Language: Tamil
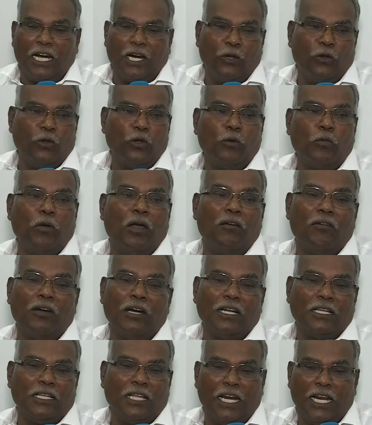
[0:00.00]
கடலூர்
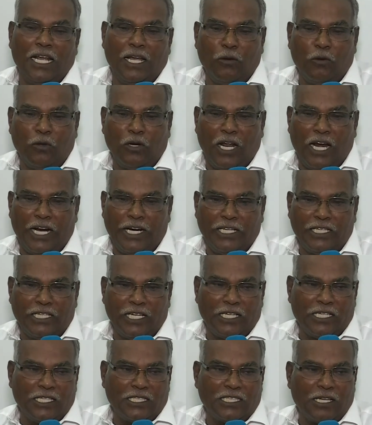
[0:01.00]
மாவட்டத்தில் ஒரு
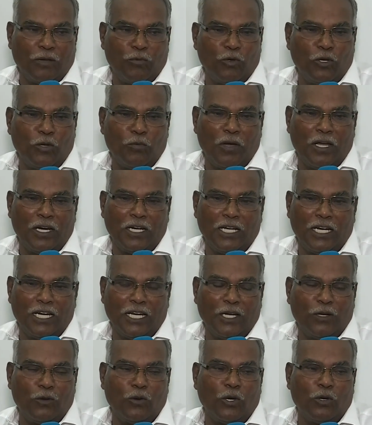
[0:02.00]
அடித்தட்டு சமூகமாக இருக்கிற
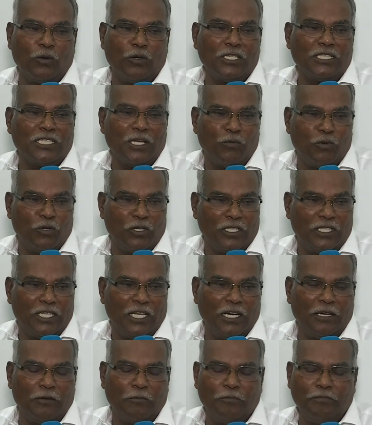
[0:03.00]
குறவர்
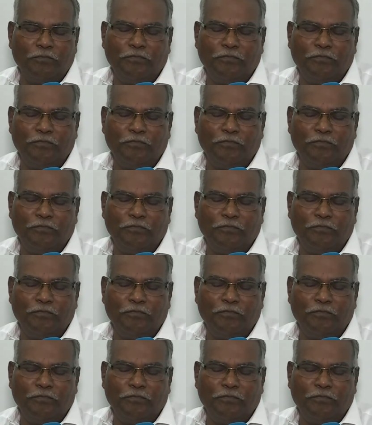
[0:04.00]
சமூகத்தில்